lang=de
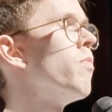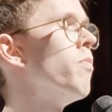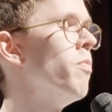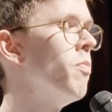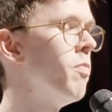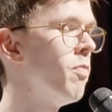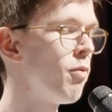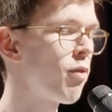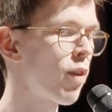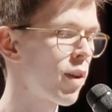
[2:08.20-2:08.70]

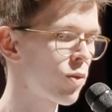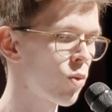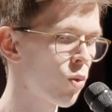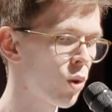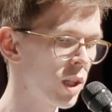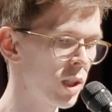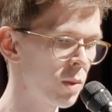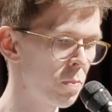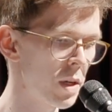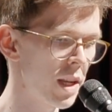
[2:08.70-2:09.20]
Hm,
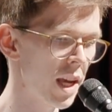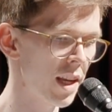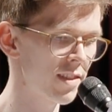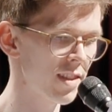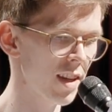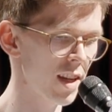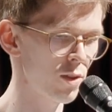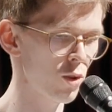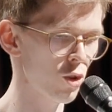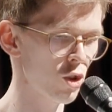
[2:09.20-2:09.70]
versuche ich
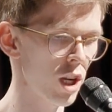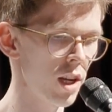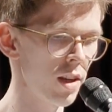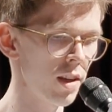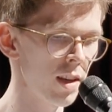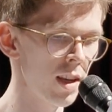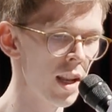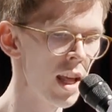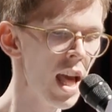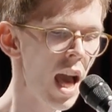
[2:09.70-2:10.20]
Bedenkzeit zu
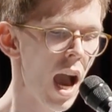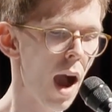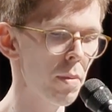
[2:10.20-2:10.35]
schinden.